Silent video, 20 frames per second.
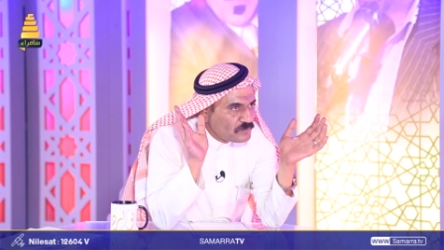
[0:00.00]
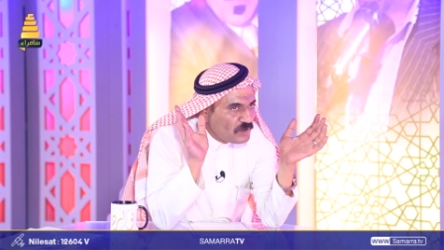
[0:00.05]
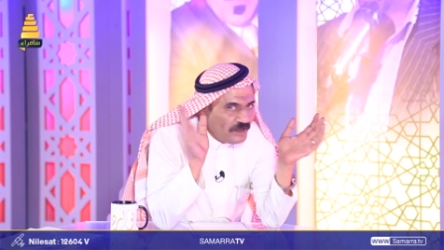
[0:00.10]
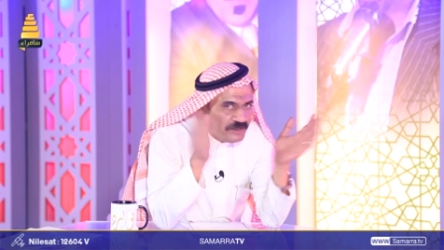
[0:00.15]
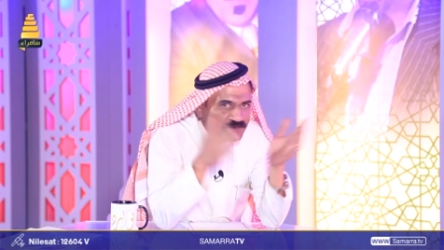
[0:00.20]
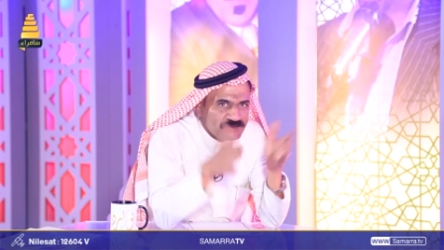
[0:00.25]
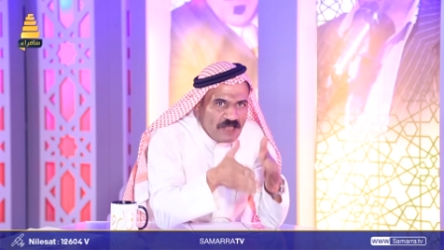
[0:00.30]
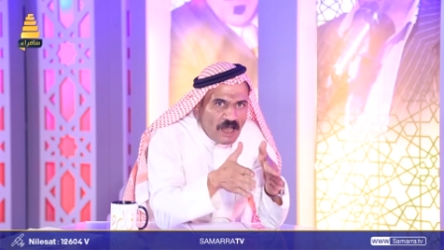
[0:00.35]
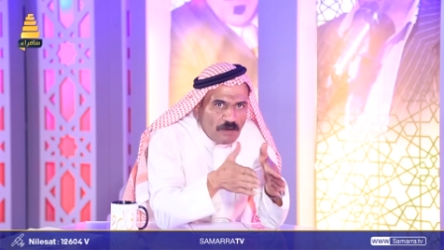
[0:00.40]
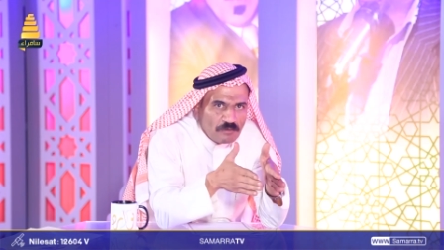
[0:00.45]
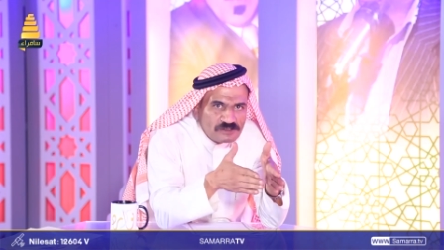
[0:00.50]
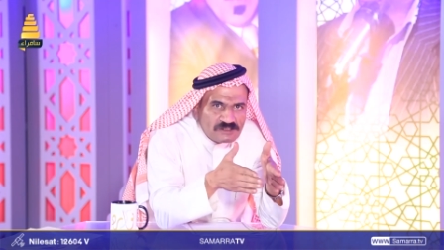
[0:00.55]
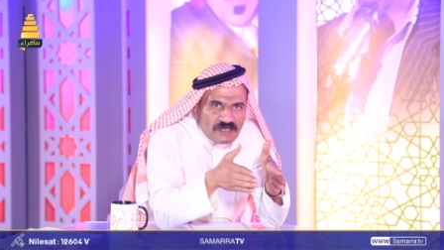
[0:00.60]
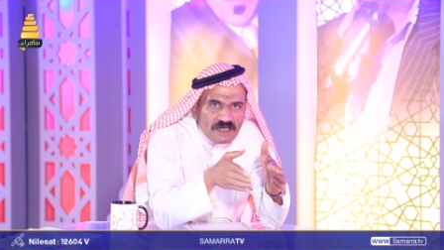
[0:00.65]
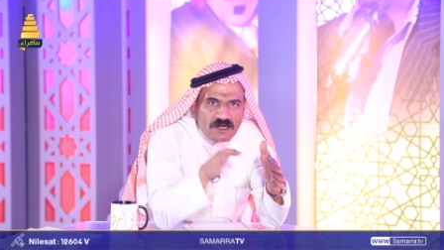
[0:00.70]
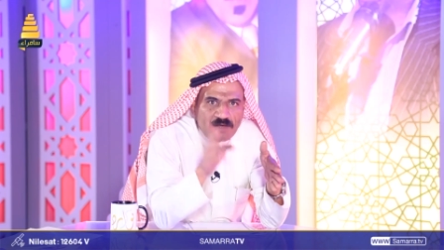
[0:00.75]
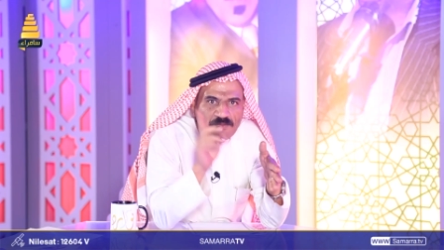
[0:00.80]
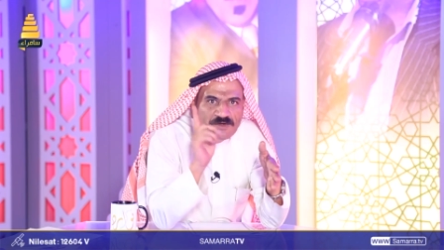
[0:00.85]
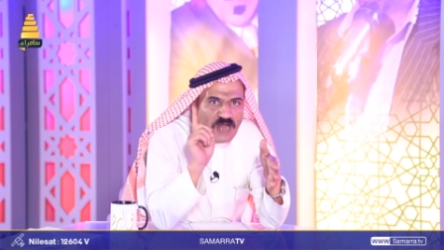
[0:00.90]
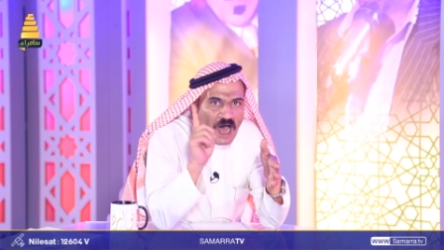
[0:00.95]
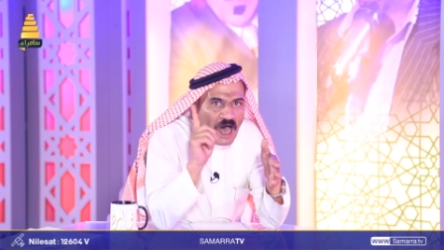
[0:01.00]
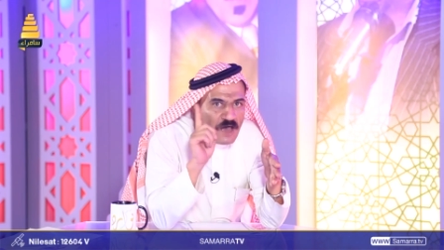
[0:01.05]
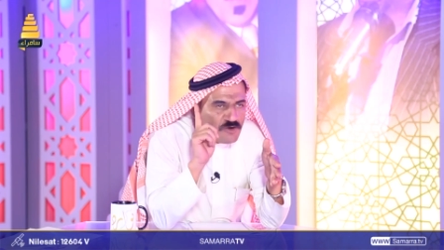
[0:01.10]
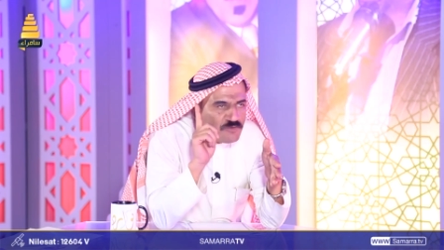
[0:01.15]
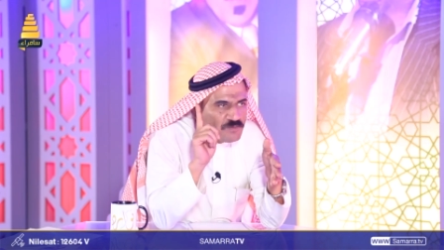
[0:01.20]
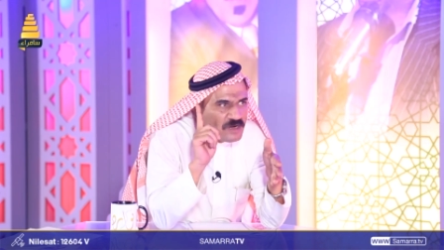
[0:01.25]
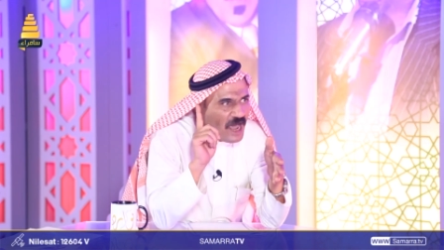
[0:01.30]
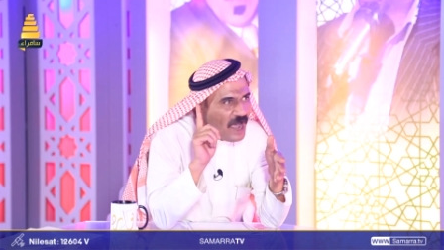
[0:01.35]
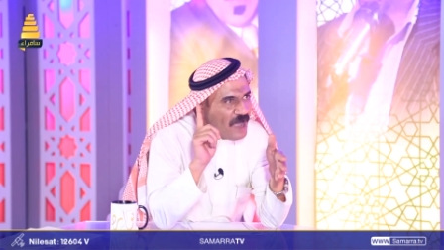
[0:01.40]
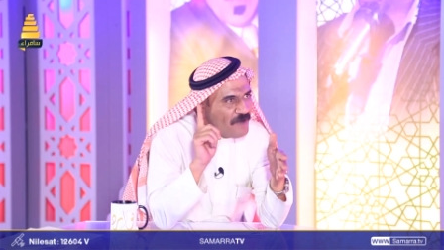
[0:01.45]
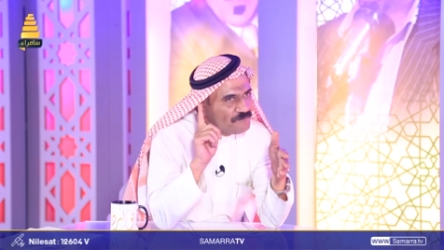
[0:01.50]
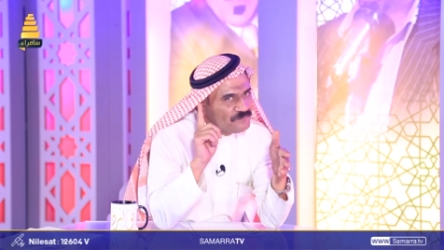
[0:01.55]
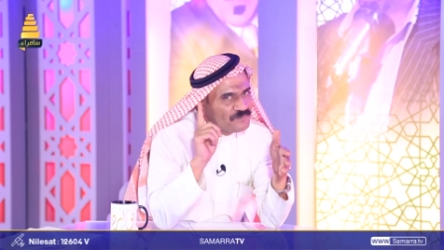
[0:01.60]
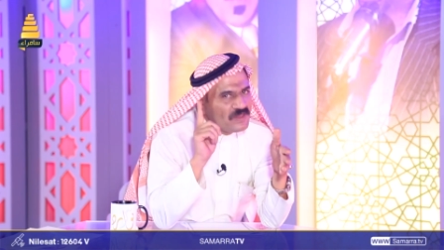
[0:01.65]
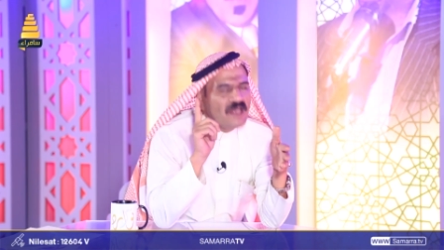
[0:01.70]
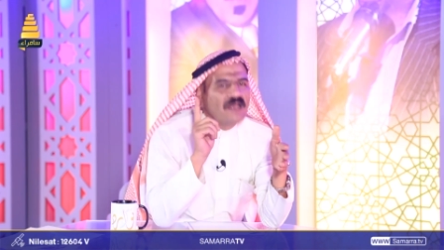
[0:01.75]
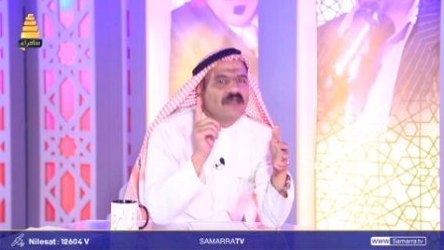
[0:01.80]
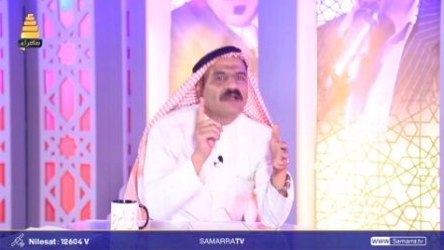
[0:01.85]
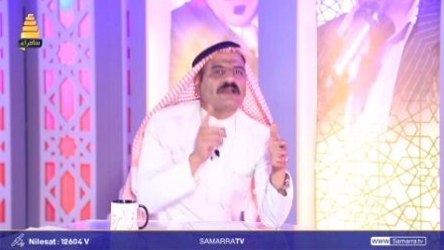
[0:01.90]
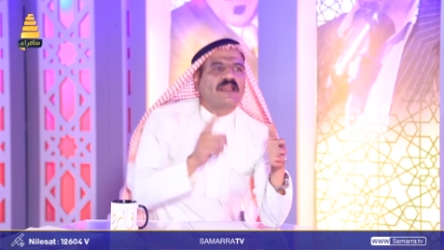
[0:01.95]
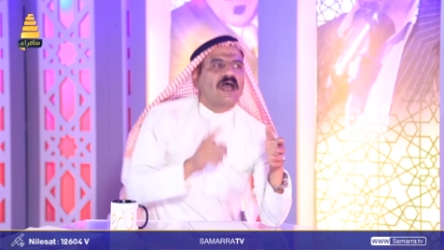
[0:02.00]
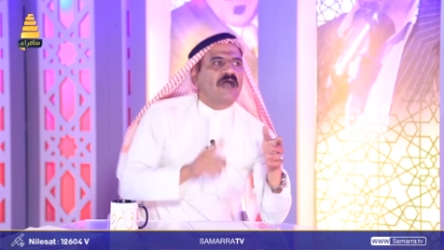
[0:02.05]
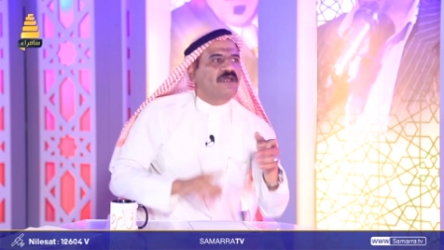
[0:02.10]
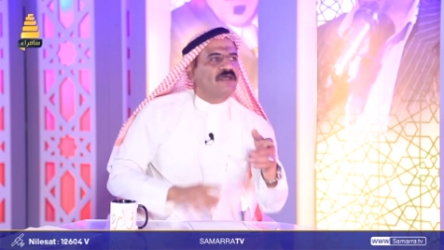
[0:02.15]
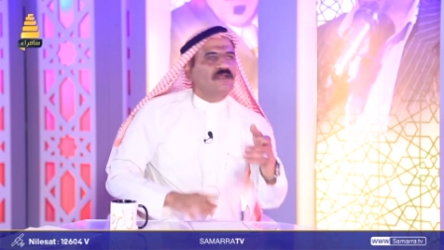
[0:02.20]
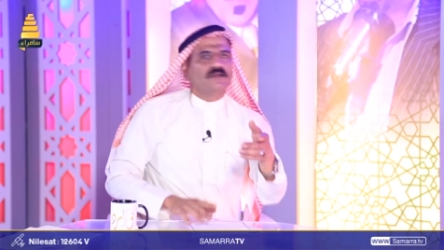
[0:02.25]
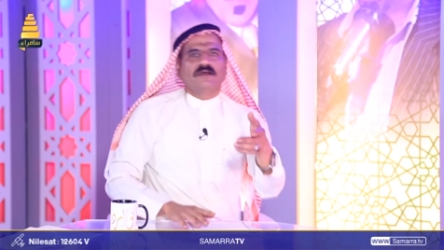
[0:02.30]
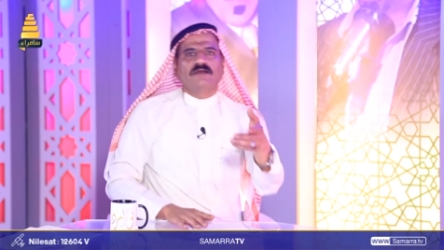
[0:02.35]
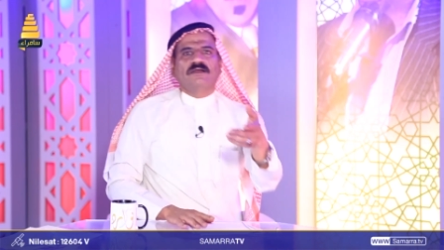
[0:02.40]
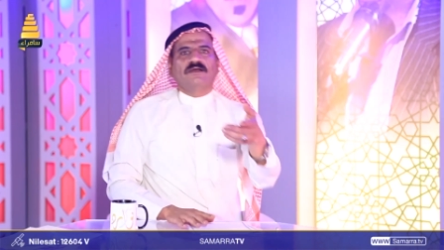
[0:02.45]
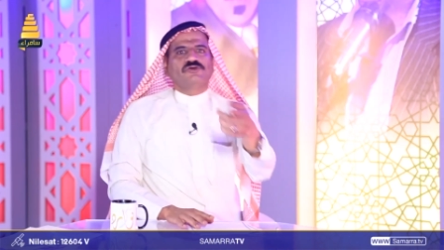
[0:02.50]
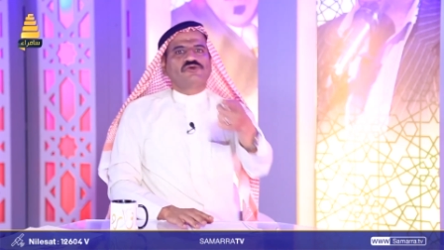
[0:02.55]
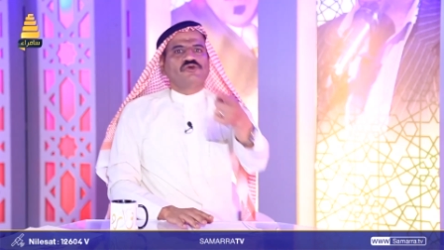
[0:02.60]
احنا جداول صغيره من نهارهم الاعم لكن